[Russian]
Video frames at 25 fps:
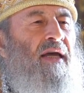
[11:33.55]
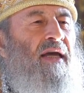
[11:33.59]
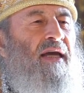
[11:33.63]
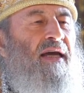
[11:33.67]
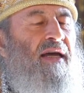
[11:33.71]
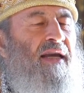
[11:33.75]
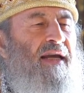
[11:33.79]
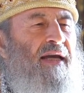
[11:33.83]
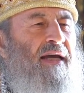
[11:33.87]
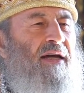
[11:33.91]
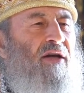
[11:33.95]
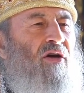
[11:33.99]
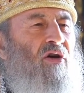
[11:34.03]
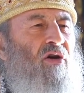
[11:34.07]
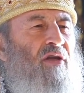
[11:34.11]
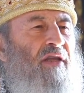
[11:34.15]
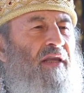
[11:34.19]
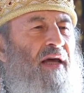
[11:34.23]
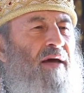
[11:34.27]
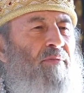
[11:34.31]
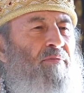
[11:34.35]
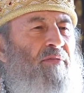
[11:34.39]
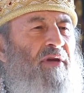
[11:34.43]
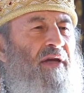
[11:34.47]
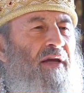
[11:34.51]
Грех,
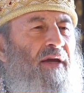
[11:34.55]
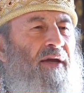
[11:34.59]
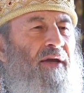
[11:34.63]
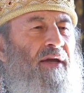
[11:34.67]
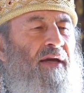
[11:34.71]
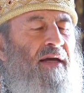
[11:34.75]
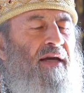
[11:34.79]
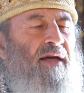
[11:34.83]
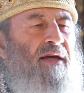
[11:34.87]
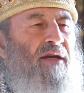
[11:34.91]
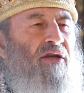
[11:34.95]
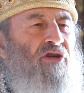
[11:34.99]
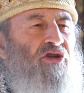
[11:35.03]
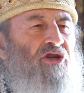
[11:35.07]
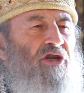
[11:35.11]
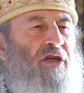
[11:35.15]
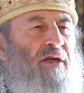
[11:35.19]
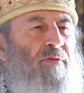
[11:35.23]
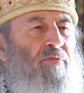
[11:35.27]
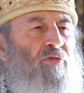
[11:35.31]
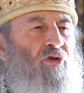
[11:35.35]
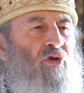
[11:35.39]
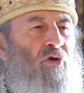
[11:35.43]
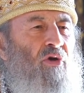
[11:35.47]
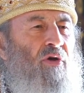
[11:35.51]
когда мы
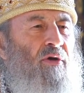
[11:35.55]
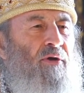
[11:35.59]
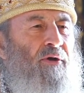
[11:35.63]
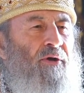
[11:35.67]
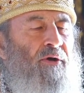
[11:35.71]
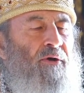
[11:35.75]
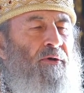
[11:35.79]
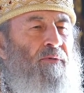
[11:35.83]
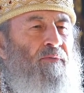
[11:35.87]
решим, то